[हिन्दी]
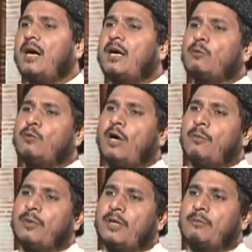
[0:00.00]
अगर वो
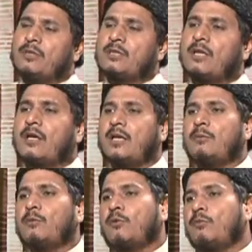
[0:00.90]
अपने मसन
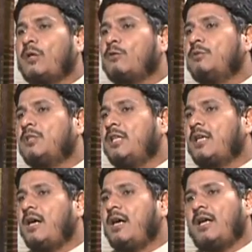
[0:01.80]
गरीब गुरबा को भी दे
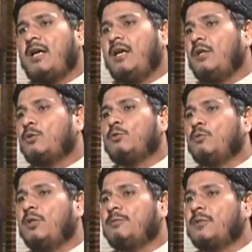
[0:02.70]
रहा है तो वो
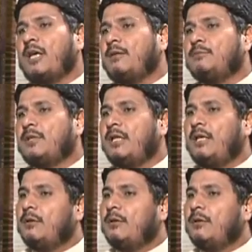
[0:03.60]
भी अपने आप में